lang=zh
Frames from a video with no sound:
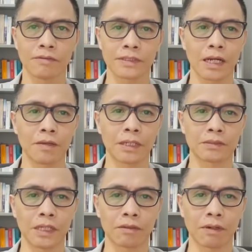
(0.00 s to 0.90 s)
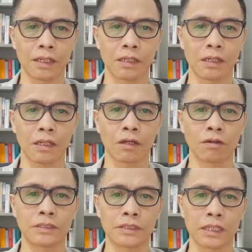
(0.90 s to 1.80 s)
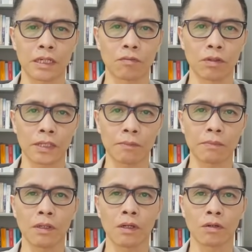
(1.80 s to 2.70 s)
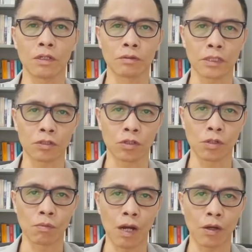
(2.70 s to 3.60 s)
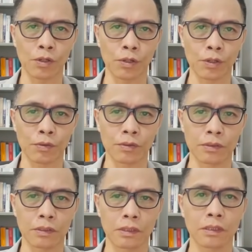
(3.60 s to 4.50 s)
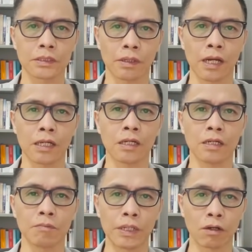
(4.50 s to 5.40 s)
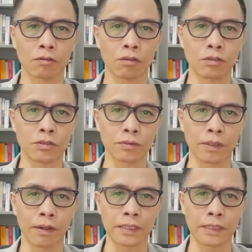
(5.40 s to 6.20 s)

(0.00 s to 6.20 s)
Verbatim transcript: 弗里德曼就认为，他自己的回答可以用一句话概括，就是美国对中国的